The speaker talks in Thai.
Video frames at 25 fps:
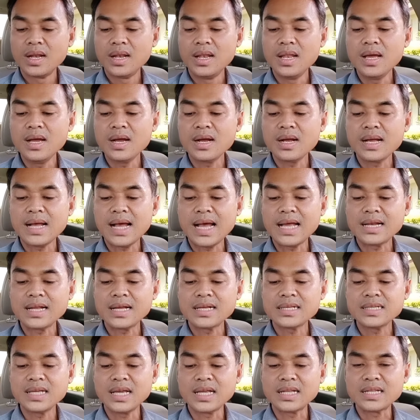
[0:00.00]
เลิกงานเก
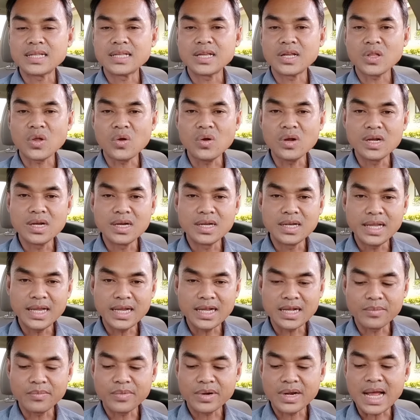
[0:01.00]
ษตรจะต้องคืนให้
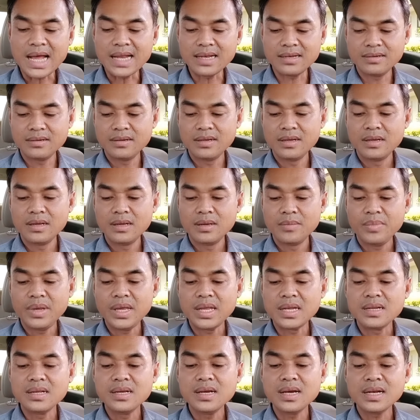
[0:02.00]
กับรัฐ ผิ
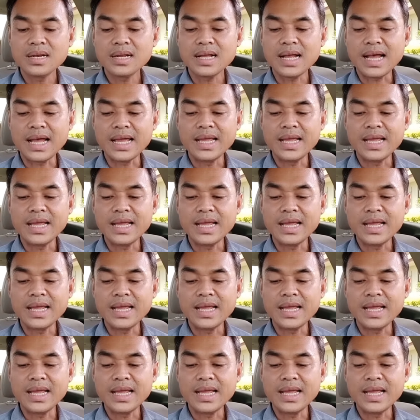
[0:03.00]
ดเงื่อนไข